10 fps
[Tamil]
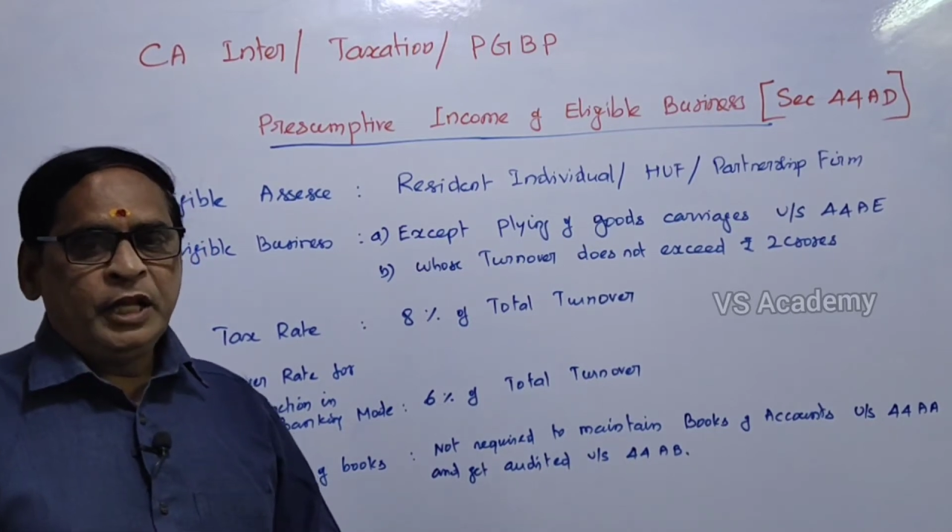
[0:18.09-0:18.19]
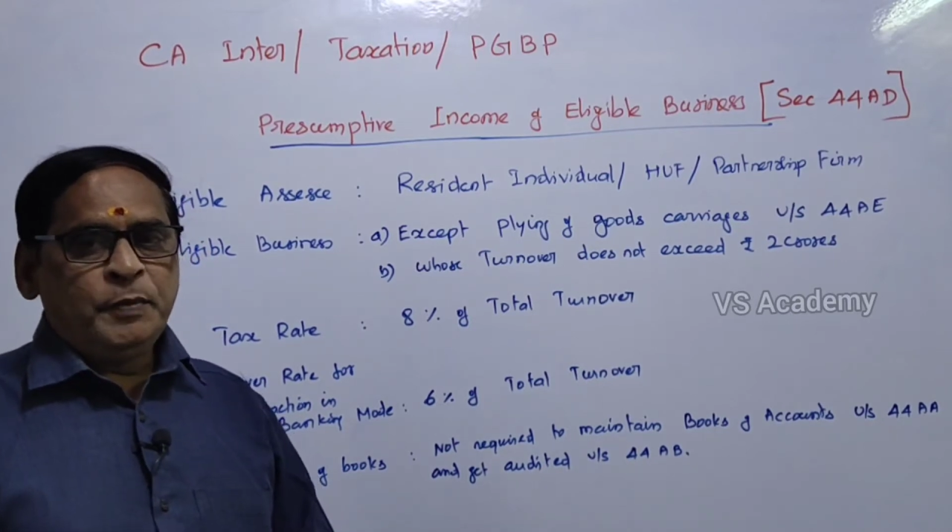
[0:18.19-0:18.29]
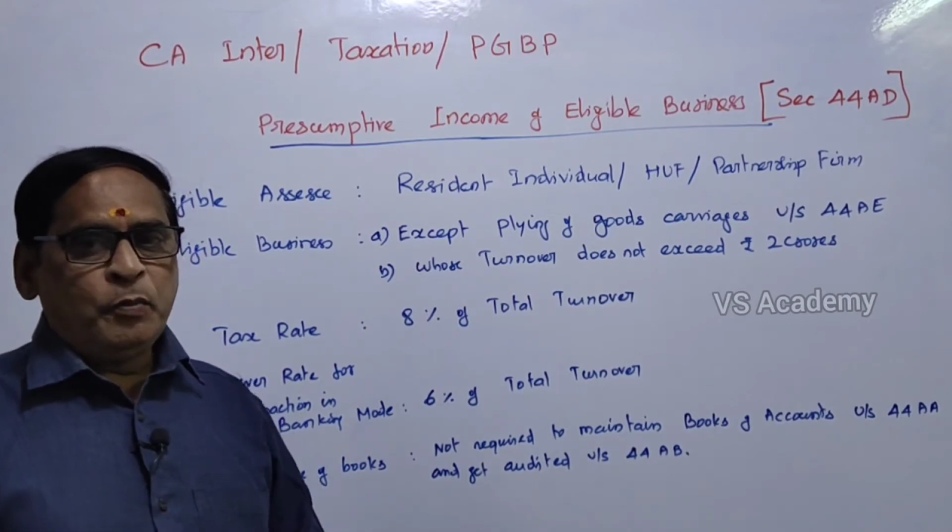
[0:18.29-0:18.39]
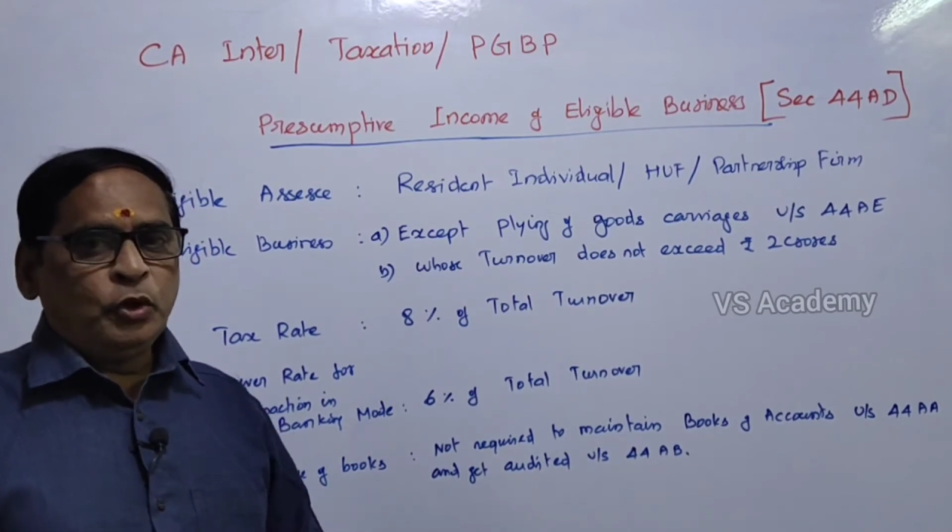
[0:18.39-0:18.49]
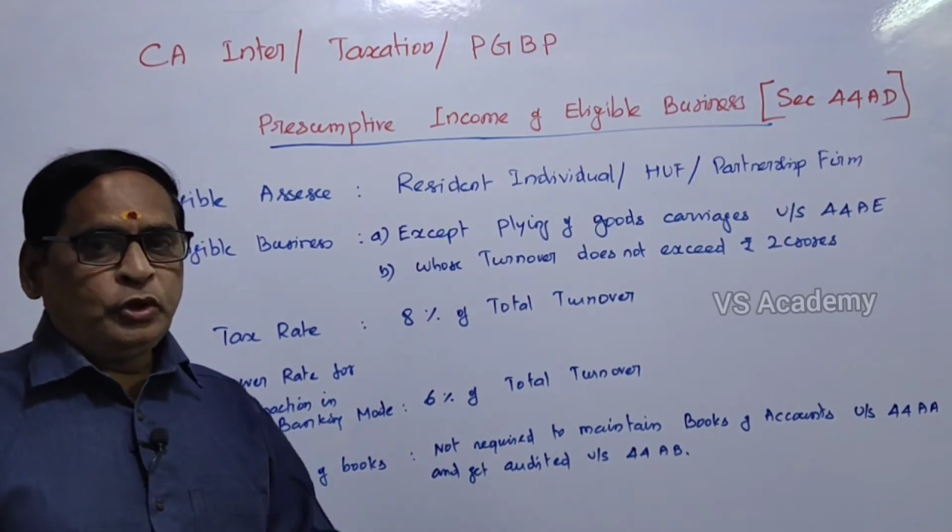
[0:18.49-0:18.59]

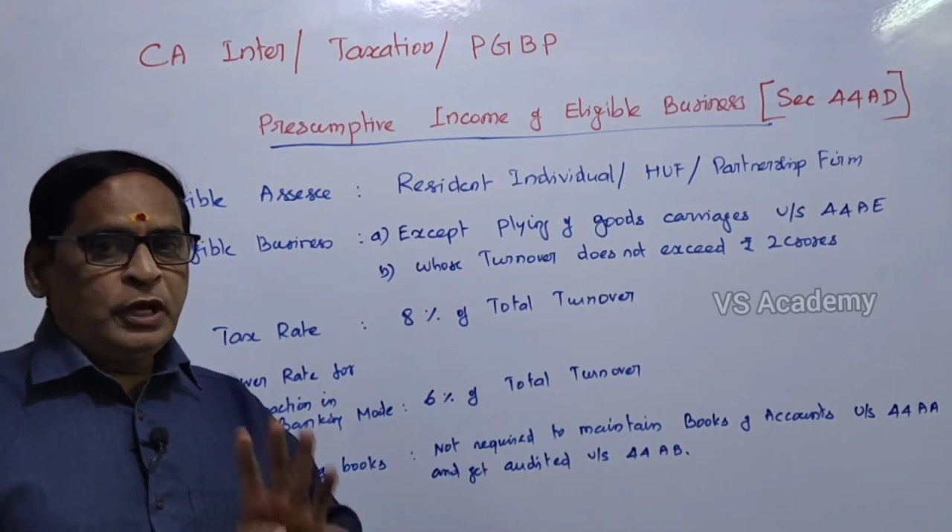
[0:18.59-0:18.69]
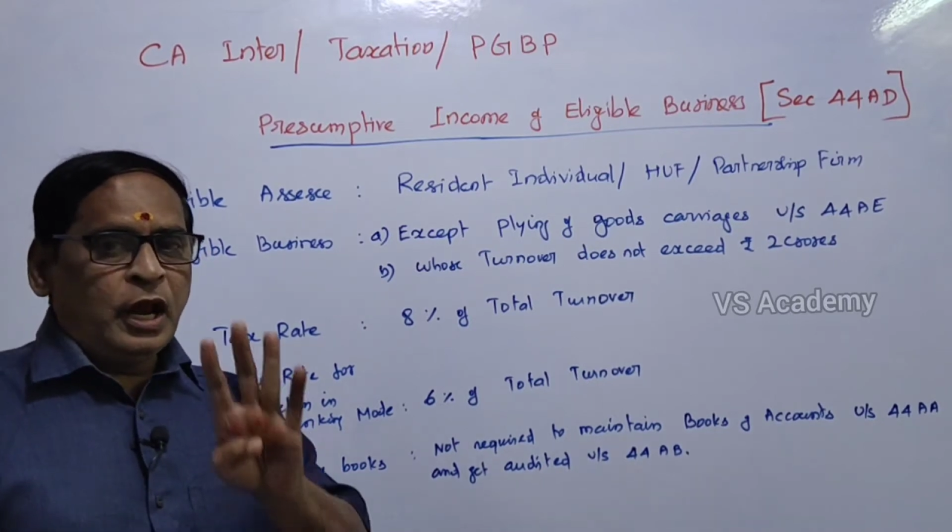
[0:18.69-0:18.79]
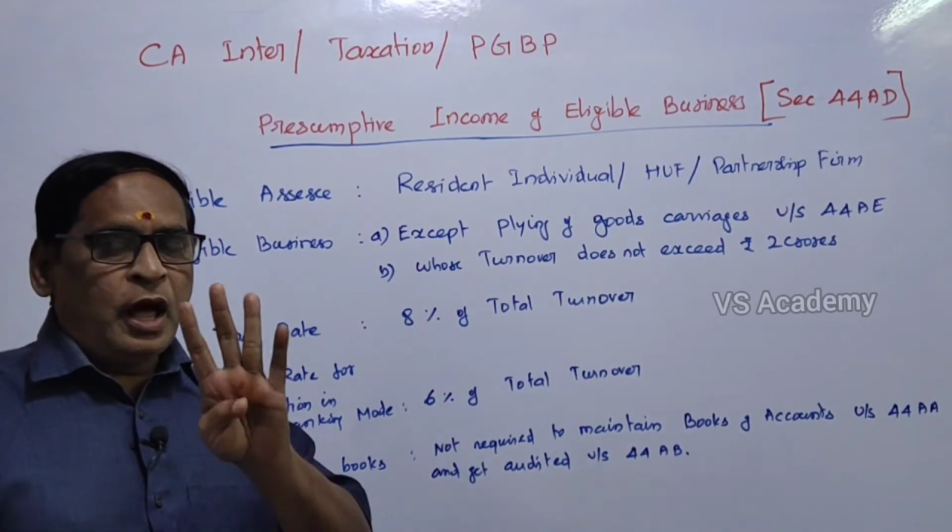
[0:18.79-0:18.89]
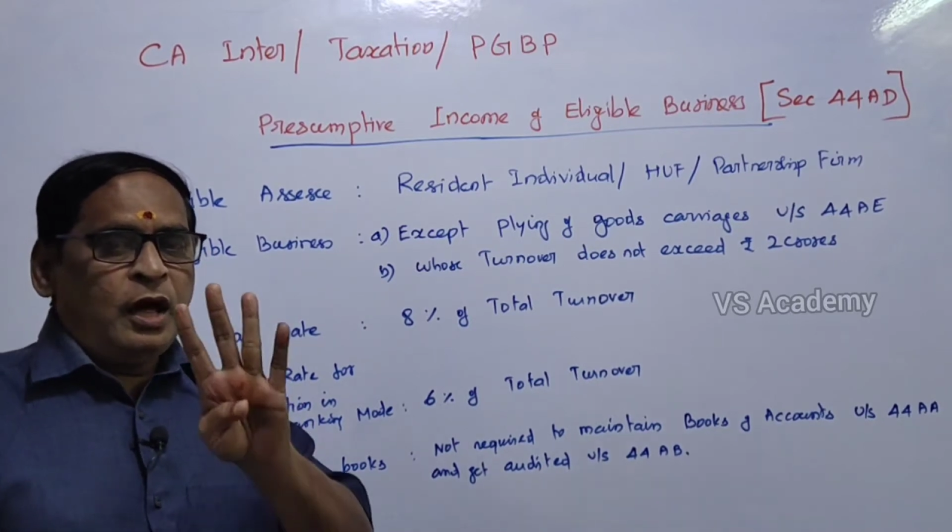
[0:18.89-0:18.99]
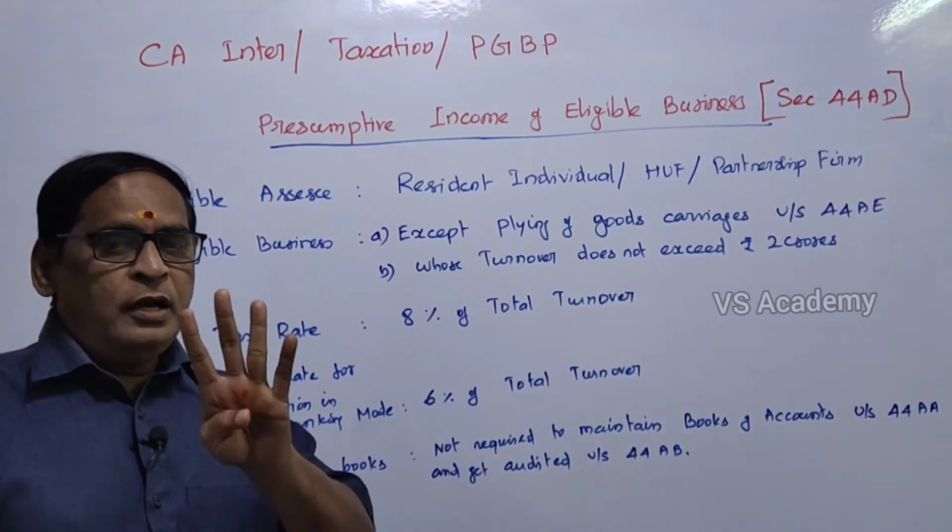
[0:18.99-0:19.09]
இப்போ மொத்தம்
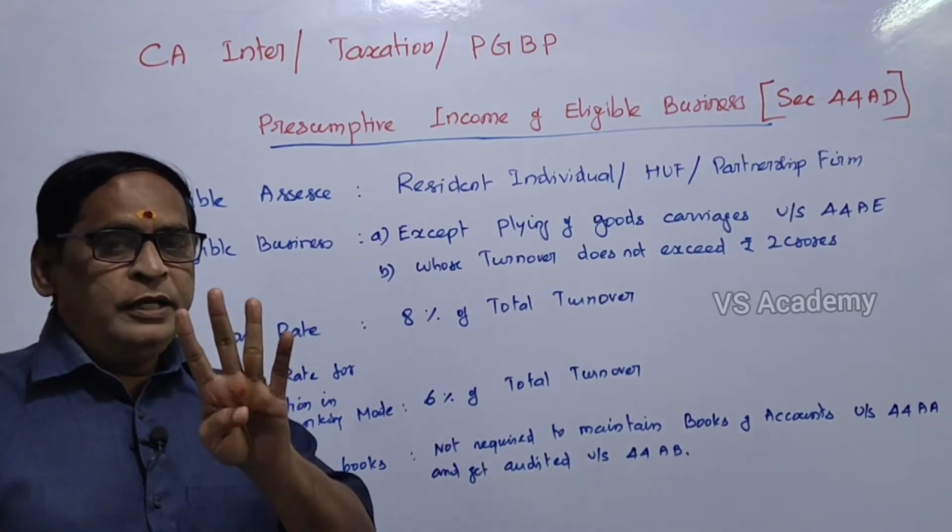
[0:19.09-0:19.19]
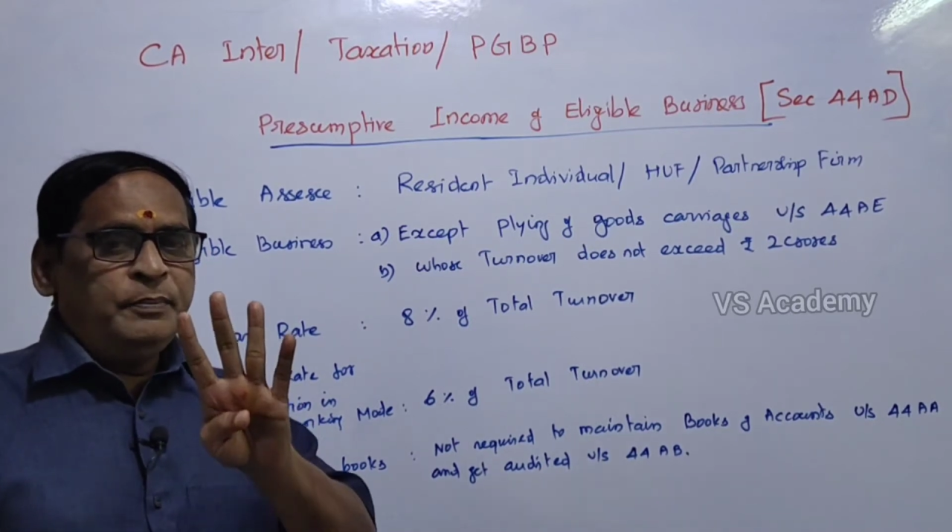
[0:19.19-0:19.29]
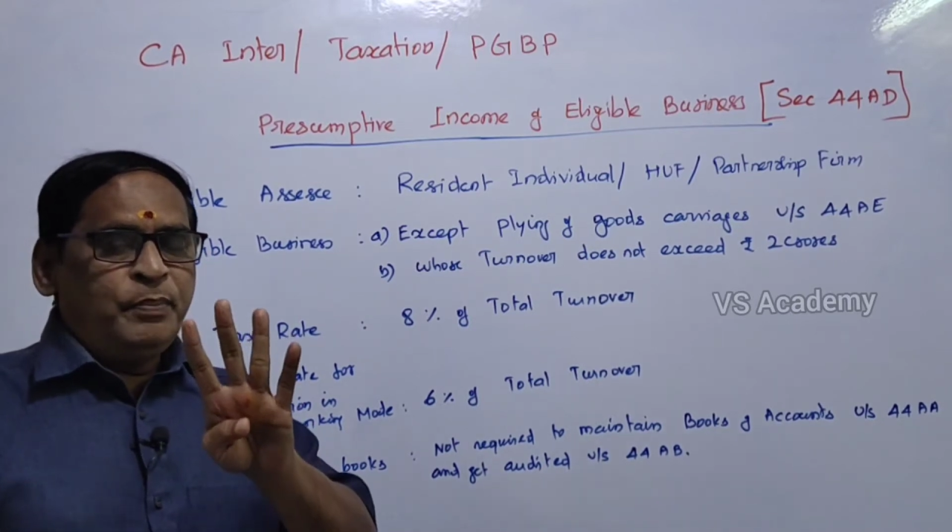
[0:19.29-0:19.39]
நாலு